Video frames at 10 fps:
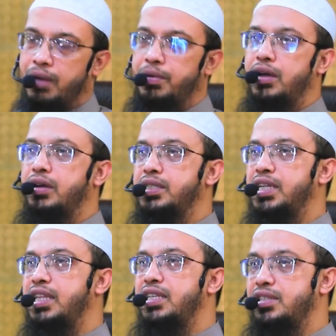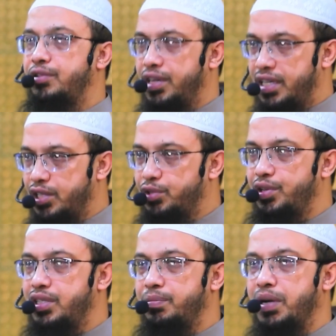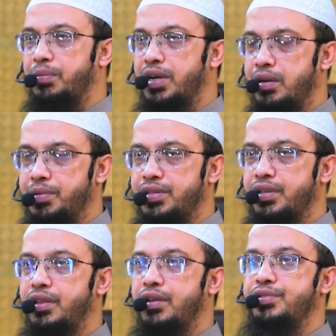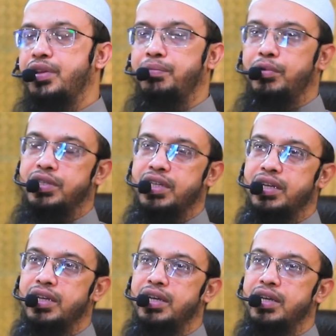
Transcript: আমরা সে অনেকেই শুনেছি বারবার নবী সাল্লা সাল্লাম বলেছেন